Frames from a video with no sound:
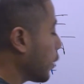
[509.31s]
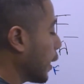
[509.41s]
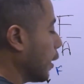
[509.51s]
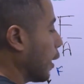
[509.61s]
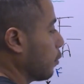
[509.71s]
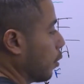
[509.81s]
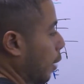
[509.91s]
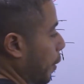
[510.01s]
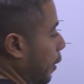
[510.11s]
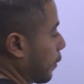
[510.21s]
né?
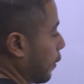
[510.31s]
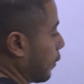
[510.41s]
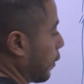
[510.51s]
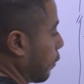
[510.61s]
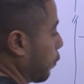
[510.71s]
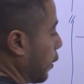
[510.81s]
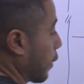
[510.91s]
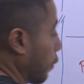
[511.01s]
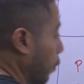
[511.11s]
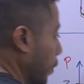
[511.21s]
Essa, essa,
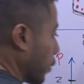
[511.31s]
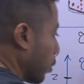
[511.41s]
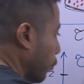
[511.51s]
essa fórmula só